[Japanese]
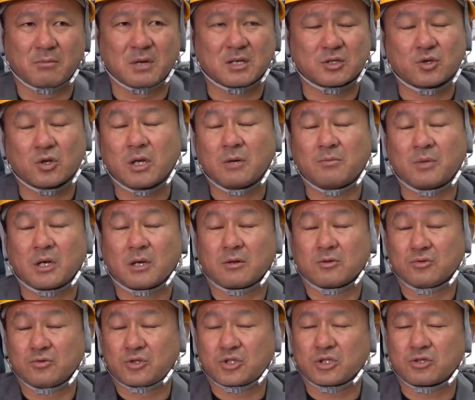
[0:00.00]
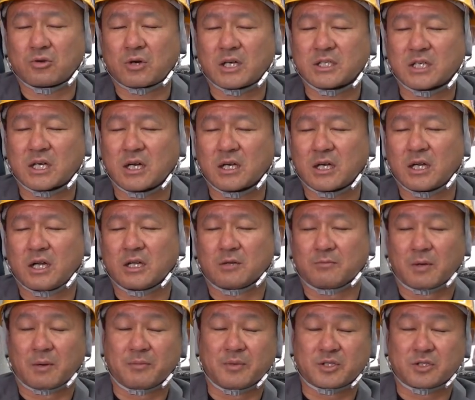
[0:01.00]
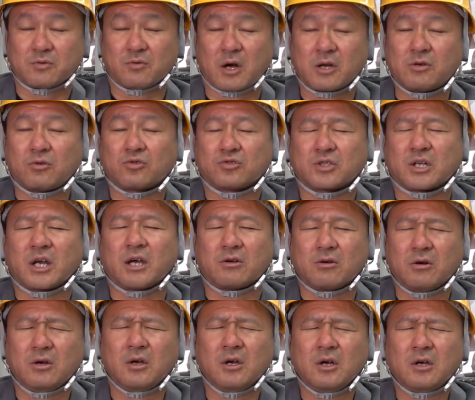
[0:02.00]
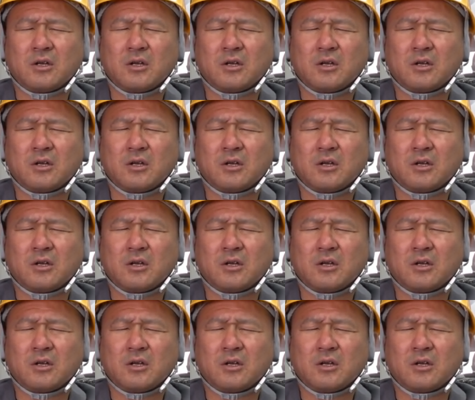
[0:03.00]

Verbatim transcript: まあ、それはまあ、うちの会社関係ないで、まあ別に悪いことじゃないよ。